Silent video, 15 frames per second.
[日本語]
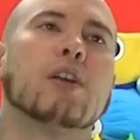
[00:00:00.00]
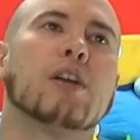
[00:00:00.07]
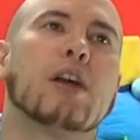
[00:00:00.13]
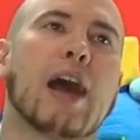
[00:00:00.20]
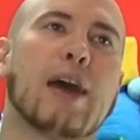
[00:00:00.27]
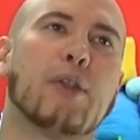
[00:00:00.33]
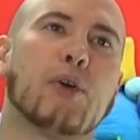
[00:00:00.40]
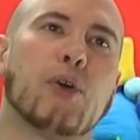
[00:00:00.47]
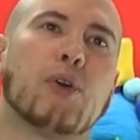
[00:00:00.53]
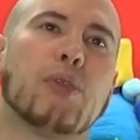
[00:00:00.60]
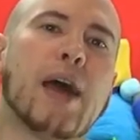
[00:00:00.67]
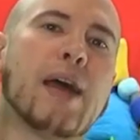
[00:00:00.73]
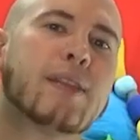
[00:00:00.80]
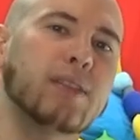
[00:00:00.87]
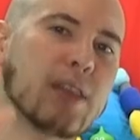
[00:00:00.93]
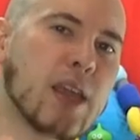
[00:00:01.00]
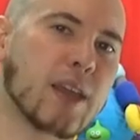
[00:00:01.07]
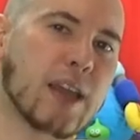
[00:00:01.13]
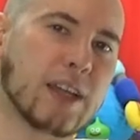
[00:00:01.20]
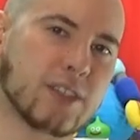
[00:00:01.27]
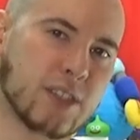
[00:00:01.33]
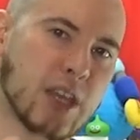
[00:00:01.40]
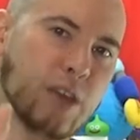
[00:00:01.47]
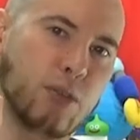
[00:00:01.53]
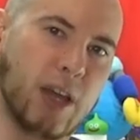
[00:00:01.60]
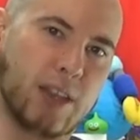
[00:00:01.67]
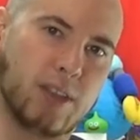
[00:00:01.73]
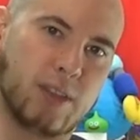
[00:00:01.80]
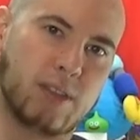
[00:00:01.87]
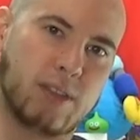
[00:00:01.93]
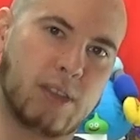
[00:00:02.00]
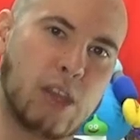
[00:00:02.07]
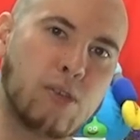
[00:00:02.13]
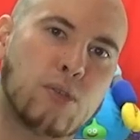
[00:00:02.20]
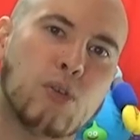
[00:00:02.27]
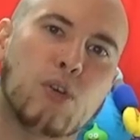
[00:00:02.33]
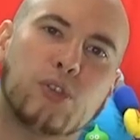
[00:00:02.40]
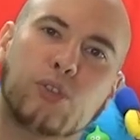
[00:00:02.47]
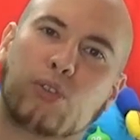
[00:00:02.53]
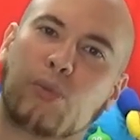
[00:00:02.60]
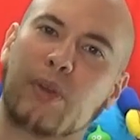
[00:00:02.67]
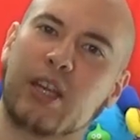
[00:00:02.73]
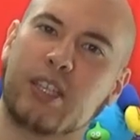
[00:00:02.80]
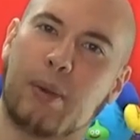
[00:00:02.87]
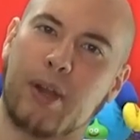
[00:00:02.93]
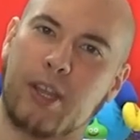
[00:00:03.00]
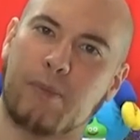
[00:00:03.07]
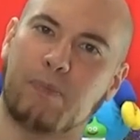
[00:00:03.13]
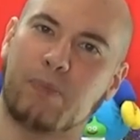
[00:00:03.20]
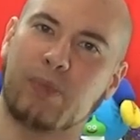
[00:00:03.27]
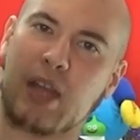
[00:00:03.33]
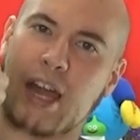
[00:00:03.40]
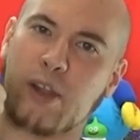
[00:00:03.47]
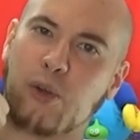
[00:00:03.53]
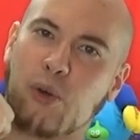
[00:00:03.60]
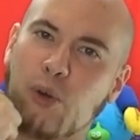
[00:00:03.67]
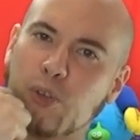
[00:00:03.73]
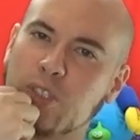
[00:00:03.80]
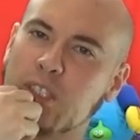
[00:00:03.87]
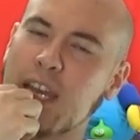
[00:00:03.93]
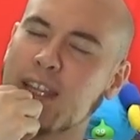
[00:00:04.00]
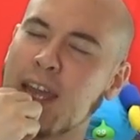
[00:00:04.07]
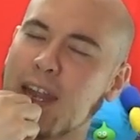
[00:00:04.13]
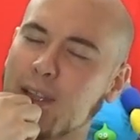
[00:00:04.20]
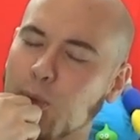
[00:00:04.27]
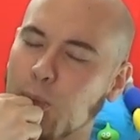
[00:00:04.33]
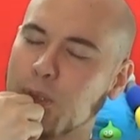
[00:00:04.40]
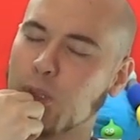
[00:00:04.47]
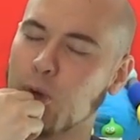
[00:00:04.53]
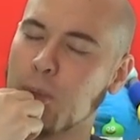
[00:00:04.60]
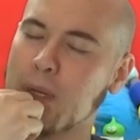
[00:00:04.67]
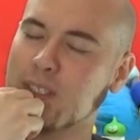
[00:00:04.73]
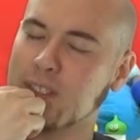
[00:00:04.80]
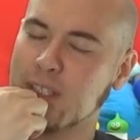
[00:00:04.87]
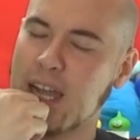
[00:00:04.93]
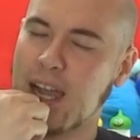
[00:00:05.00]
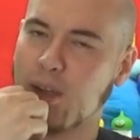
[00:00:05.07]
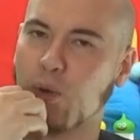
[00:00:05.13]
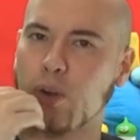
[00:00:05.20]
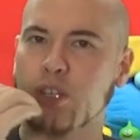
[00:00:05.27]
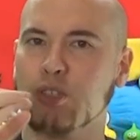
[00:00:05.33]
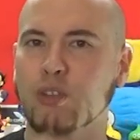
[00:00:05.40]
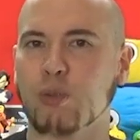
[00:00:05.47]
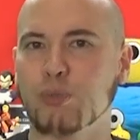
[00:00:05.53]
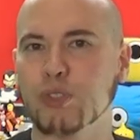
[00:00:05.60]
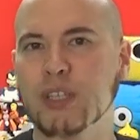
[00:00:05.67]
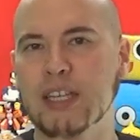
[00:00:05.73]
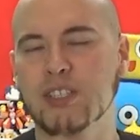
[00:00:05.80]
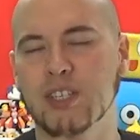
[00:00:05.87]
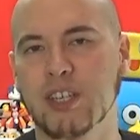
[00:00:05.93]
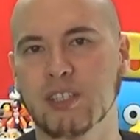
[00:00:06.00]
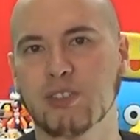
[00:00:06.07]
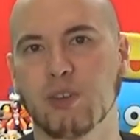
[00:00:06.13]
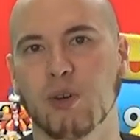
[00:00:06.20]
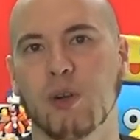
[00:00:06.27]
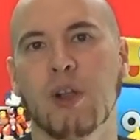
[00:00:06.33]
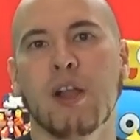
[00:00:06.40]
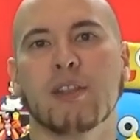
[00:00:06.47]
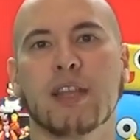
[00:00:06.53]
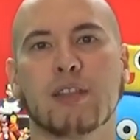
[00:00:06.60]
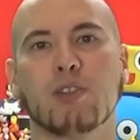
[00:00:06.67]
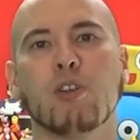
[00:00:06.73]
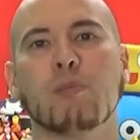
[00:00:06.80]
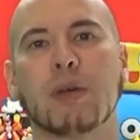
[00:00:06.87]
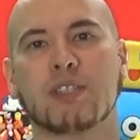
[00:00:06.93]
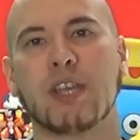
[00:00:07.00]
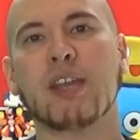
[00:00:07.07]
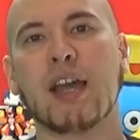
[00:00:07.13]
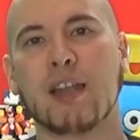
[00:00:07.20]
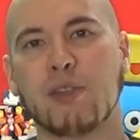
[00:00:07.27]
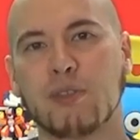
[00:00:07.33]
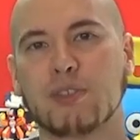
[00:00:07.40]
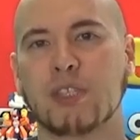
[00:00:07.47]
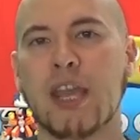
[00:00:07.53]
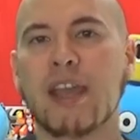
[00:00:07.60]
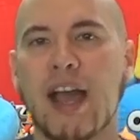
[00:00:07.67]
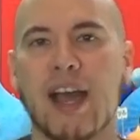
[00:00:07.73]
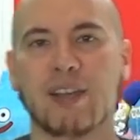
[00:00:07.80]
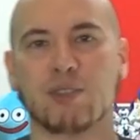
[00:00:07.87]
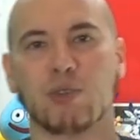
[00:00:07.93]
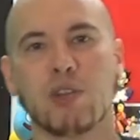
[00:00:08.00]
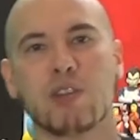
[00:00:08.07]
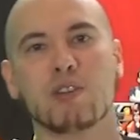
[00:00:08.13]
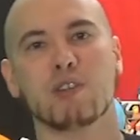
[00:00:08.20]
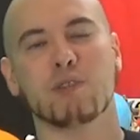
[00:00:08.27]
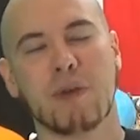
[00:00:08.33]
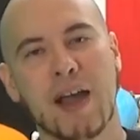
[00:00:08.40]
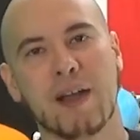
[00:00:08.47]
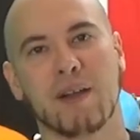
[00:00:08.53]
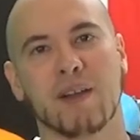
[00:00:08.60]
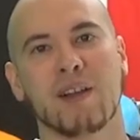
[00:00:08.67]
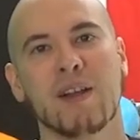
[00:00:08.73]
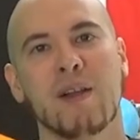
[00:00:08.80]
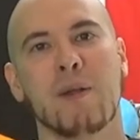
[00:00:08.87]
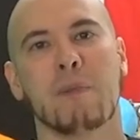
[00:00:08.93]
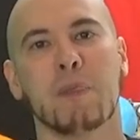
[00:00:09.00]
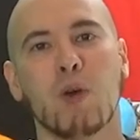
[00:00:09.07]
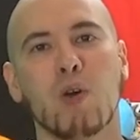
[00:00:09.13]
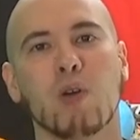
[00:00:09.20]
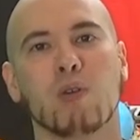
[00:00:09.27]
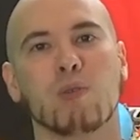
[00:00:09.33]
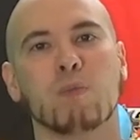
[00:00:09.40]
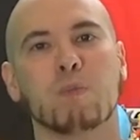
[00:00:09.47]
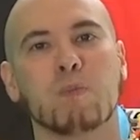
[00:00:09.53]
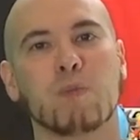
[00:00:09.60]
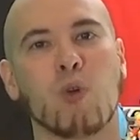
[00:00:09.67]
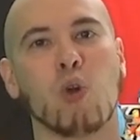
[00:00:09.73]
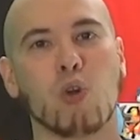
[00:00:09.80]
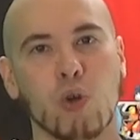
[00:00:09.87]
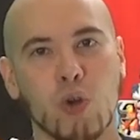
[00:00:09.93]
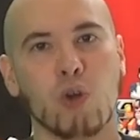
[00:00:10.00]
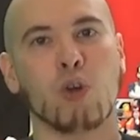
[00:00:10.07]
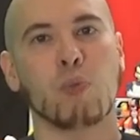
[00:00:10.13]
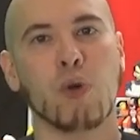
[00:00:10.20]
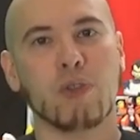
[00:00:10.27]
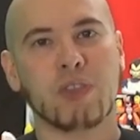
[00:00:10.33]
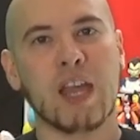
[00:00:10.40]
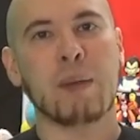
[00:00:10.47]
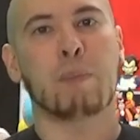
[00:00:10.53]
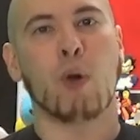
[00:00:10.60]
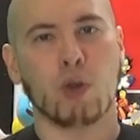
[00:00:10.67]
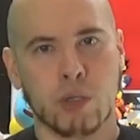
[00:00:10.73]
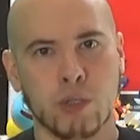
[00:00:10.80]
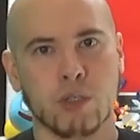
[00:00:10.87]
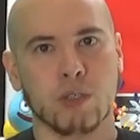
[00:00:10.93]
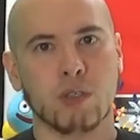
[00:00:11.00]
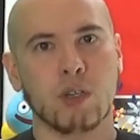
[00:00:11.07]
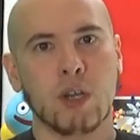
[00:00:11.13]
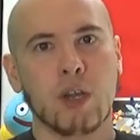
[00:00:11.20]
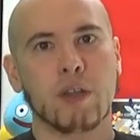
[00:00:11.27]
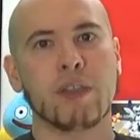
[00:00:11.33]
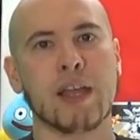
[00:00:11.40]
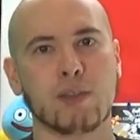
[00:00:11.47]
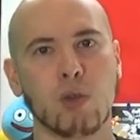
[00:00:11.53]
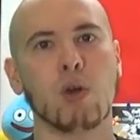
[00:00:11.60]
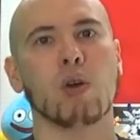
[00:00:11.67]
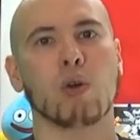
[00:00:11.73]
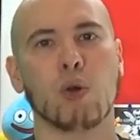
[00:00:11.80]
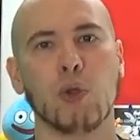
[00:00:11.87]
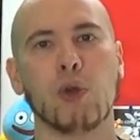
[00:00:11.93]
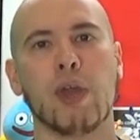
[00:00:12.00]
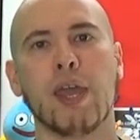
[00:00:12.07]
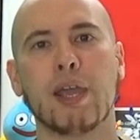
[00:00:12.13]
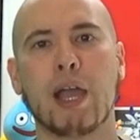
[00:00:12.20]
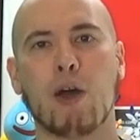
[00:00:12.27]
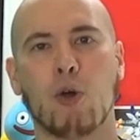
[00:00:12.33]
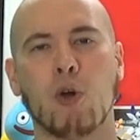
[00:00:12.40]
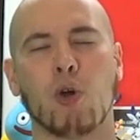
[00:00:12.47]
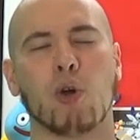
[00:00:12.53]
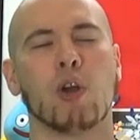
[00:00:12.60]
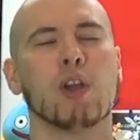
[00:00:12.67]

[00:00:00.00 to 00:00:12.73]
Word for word: あの何点かつけるかっていうのをちょっと皆様にあの伝えたいなと思っておりますがこれちょっと難しいんですよ例えばセガセガソニックファンの心を持った僕だとこの映画を